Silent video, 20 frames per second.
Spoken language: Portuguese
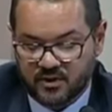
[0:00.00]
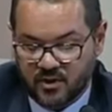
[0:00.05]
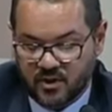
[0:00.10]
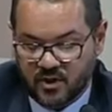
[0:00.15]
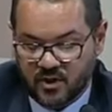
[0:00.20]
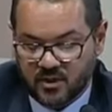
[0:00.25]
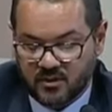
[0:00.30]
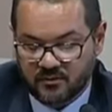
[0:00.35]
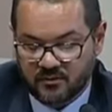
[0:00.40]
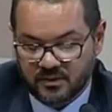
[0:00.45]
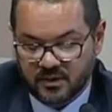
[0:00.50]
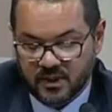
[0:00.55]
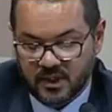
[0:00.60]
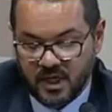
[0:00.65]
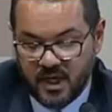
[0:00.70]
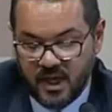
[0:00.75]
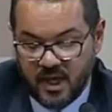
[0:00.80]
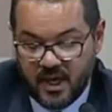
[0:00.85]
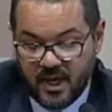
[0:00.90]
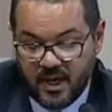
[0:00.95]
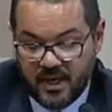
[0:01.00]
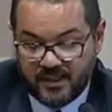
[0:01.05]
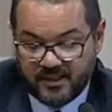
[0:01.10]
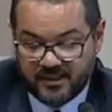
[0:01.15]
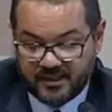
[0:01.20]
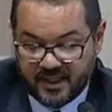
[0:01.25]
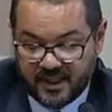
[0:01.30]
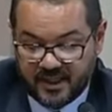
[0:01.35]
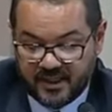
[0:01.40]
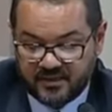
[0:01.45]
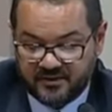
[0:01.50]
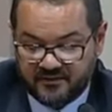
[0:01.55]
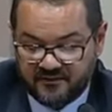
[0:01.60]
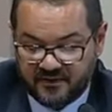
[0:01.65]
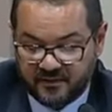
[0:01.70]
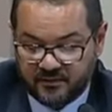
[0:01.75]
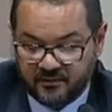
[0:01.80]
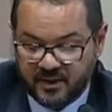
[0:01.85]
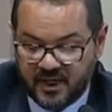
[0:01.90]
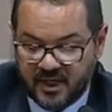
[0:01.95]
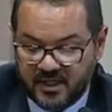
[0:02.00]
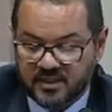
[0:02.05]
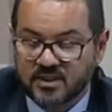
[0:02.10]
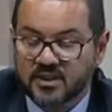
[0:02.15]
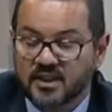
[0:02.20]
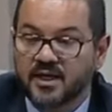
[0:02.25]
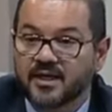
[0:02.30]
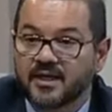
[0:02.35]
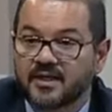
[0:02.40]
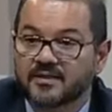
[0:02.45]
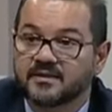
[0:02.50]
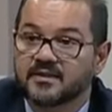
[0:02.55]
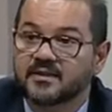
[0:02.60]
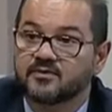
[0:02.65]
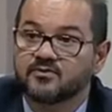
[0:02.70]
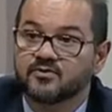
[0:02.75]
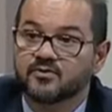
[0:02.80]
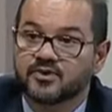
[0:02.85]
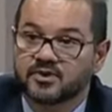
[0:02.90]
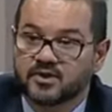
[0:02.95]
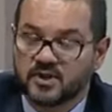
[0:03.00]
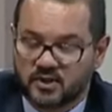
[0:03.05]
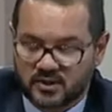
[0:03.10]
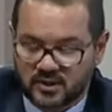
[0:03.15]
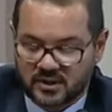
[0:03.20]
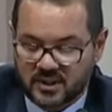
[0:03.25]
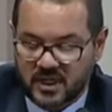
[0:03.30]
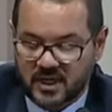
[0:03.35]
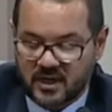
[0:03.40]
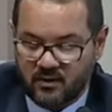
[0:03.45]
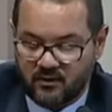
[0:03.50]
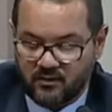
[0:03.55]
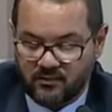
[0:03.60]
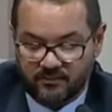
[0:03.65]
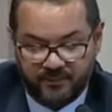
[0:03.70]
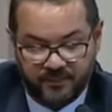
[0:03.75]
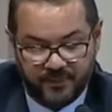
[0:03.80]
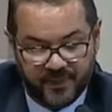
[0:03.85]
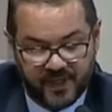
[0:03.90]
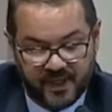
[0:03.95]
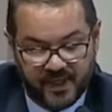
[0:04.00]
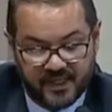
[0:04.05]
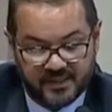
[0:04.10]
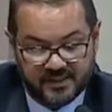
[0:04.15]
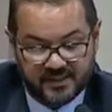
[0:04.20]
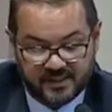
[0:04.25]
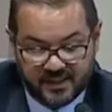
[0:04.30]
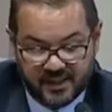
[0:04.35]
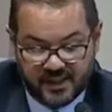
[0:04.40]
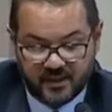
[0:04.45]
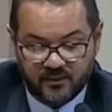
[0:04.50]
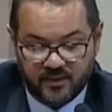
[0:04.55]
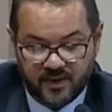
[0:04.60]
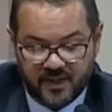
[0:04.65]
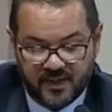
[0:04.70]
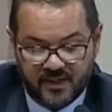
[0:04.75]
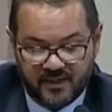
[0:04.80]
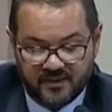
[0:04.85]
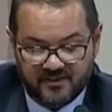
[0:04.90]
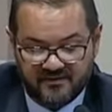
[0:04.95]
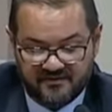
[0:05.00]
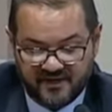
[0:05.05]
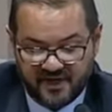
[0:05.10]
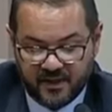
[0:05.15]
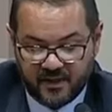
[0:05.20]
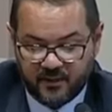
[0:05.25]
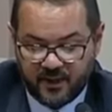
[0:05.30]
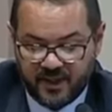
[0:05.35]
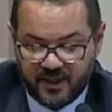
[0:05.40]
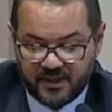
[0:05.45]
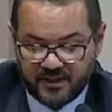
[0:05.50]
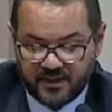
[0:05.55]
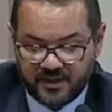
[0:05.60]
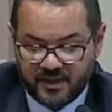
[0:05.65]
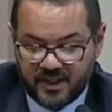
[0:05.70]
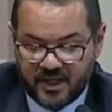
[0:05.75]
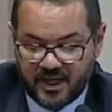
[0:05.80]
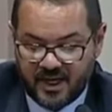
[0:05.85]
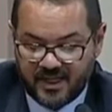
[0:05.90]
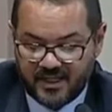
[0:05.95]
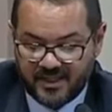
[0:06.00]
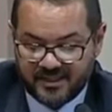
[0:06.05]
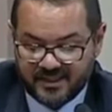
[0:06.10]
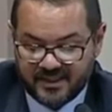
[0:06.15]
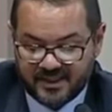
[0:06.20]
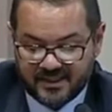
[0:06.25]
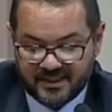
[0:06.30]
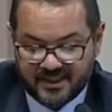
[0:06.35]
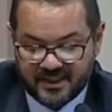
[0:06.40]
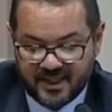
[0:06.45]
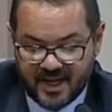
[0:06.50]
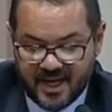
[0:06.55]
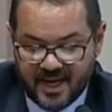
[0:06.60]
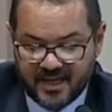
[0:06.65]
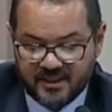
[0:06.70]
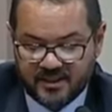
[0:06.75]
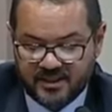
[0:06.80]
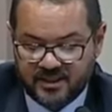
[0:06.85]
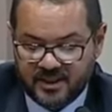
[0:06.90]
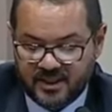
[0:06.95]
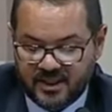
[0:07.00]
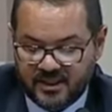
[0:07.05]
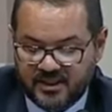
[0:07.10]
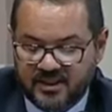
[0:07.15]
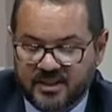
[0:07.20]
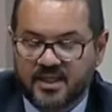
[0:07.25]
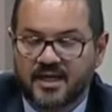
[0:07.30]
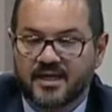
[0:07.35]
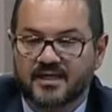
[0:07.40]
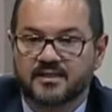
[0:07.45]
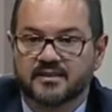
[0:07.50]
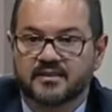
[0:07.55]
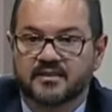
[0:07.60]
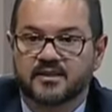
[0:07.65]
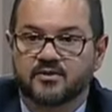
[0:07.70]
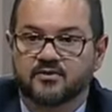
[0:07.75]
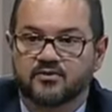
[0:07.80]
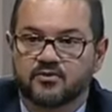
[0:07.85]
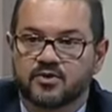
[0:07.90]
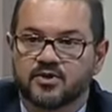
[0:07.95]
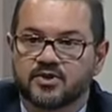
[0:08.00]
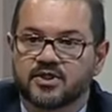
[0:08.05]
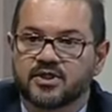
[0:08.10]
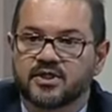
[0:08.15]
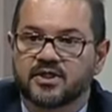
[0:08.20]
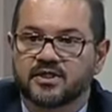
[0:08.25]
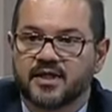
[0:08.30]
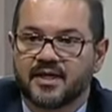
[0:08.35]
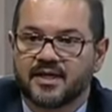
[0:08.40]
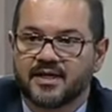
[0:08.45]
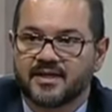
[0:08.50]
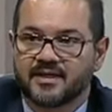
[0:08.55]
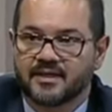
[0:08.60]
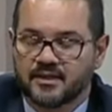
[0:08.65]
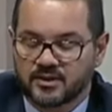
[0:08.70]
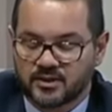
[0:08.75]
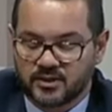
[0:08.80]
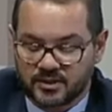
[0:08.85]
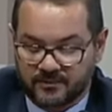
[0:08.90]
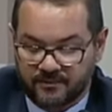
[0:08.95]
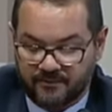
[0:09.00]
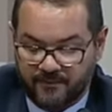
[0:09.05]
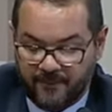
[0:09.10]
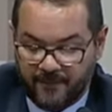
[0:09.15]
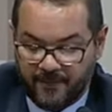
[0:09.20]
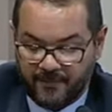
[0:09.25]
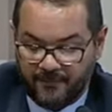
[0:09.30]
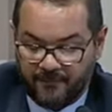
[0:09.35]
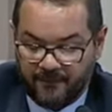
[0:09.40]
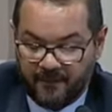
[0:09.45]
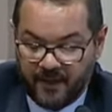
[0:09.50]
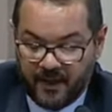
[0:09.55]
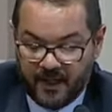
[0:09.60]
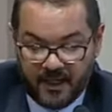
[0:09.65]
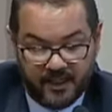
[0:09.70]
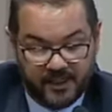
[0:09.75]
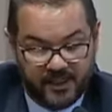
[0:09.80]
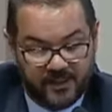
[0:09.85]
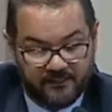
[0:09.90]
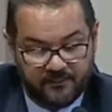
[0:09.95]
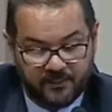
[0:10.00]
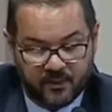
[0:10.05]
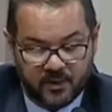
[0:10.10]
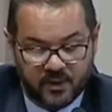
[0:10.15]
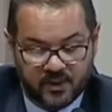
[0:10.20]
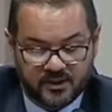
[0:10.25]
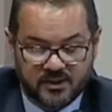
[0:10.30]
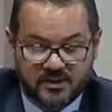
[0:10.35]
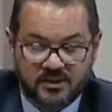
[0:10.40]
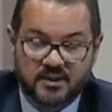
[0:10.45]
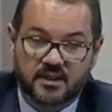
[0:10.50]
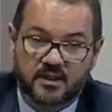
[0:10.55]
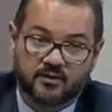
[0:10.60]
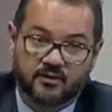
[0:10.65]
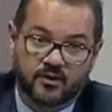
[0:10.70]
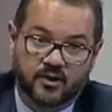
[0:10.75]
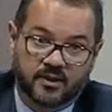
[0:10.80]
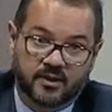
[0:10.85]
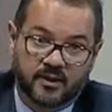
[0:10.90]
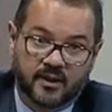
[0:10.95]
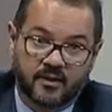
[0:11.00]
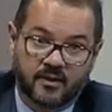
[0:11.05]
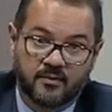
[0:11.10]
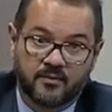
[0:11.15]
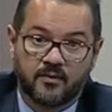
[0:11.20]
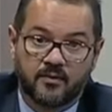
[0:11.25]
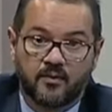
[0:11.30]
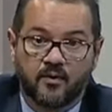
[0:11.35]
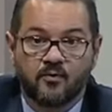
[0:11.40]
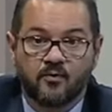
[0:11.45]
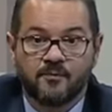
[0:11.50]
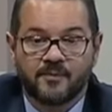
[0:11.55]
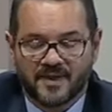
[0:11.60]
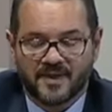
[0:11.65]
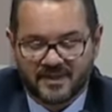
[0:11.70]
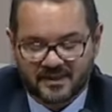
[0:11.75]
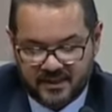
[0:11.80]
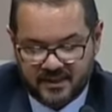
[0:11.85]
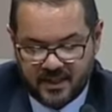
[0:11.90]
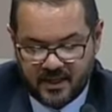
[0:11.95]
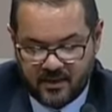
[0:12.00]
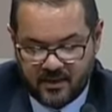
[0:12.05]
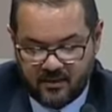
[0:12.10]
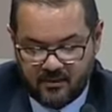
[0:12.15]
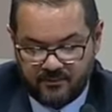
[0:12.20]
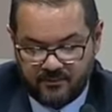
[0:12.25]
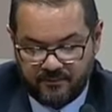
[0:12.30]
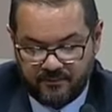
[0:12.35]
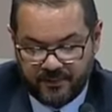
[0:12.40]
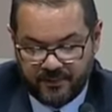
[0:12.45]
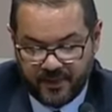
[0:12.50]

de órgãos, está na dificuldade de relação social, sendo ainda frequente a necessidade de retirada cirúrgica da laringe que pode ser total ou parcial,